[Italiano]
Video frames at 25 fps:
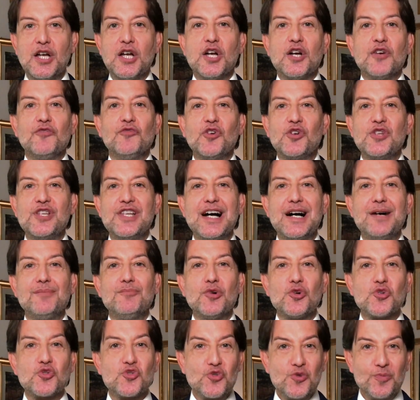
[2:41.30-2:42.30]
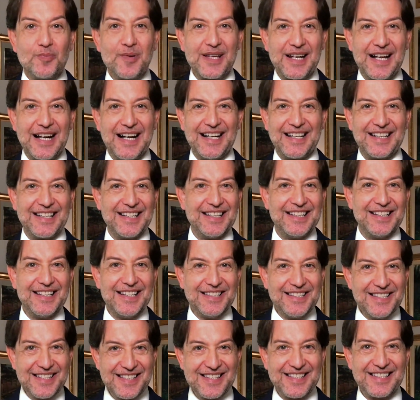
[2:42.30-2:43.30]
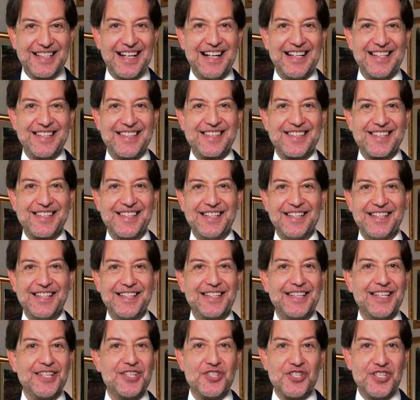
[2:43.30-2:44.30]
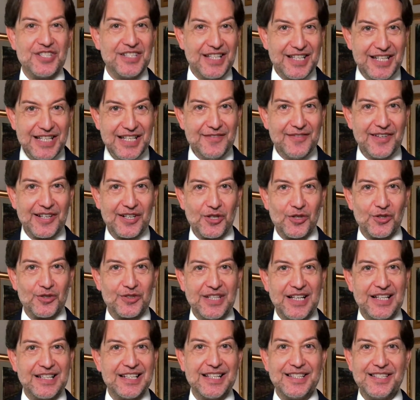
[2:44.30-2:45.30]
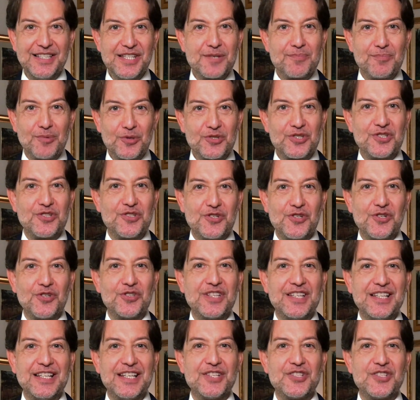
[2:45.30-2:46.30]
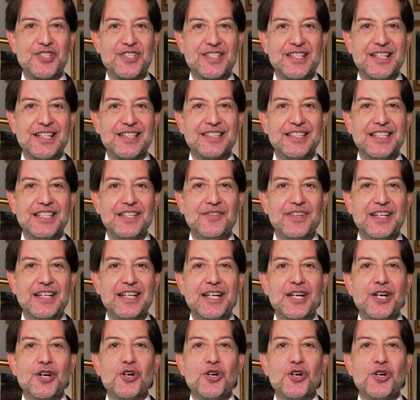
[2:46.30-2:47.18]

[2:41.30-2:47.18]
Vogliamo superare le distanze che ci derivano dalle disposizioni legislative